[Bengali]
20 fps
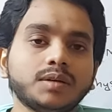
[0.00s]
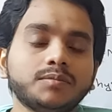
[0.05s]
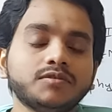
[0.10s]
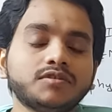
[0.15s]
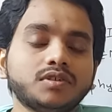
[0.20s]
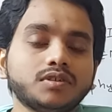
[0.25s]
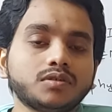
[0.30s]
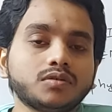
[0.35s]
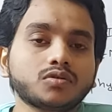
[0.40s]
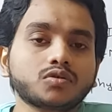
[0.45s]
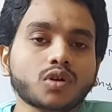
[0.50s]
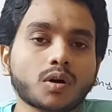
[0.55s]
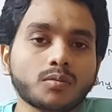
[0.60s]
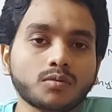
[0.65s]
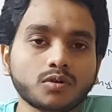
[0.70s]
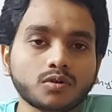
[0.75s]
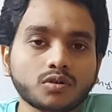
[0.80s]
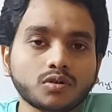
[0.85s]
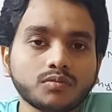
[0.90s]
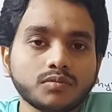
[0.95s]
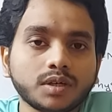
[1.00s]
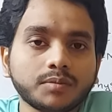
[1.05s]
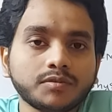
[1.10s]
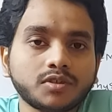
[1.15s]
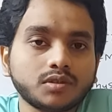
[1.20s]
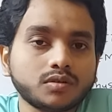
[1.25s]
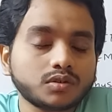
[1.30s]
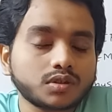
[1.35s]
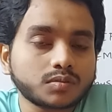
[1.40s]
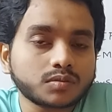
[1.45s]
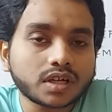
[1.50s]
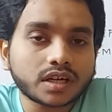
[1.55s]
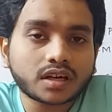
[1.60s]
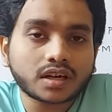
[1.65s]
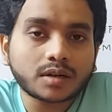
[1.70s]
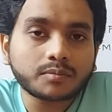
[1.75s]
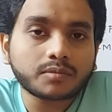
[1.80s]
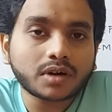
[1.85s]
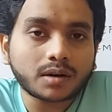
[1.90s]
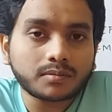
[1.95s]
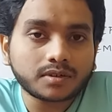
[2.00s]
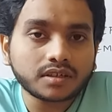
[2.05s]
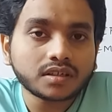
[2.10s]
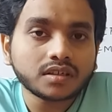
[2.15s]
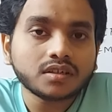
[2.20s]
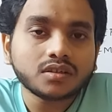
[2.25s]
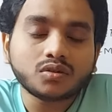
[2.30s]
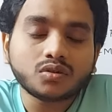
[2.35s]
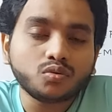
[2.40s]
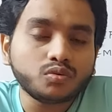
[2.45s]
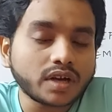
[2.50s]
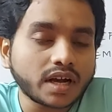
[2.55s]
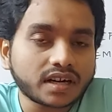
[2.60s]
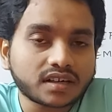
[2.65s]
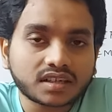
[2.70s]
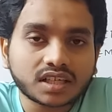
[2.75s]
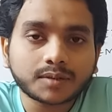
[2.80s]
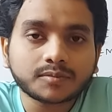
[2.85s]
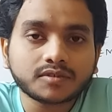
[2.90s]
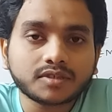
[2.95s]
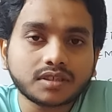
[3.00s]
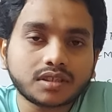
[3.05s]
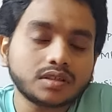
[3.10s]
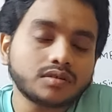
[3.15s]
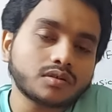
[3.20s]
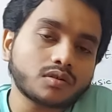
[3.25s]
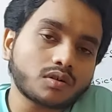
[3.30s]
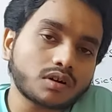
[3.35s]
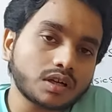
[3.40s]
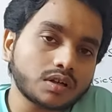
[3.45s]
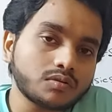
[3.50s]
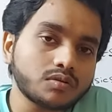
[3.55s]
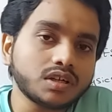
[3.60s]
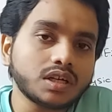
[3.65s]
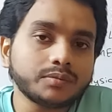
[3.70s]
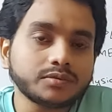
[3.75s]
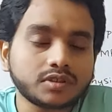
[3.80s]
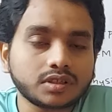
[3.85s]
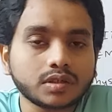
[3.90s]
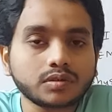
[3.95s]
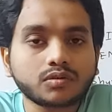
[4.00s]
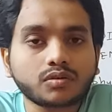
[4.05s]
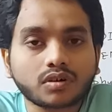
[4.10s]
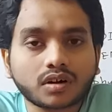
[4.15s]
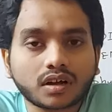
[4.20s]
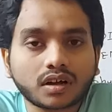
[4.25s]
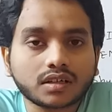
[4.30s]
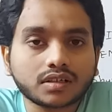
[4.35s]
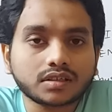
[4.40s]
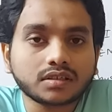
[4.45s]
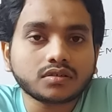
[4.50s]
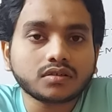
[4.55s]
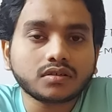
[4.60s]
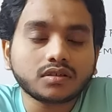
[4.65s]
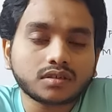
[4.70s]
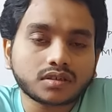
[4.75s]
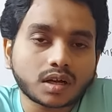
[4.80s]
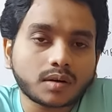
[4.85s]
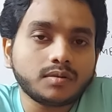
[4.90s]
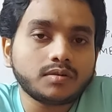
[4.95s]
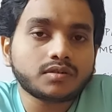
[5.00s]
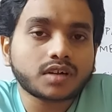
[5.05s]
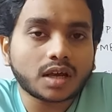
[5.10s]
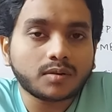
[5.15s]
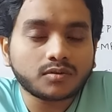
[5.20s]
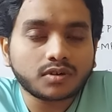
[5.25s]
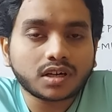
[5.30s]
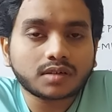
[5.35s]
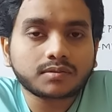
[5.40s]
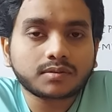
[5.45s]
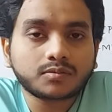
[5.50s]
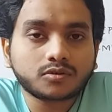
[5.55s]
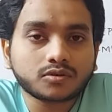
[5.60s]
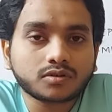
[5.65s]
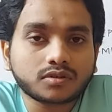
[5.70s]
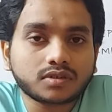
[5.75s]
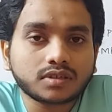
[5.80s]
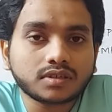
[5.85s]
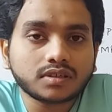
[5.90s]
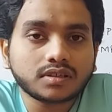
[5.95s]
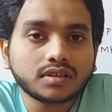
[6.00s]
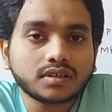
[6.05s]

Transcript: এমসিকিউ সব রকম এমসিকিউ তোমরা এখানে পাবে দু একটা এমসিকিউ না অনেকগুলো এমসিকিউ করা আছে টাইম টাইমও লাগবে পড়তে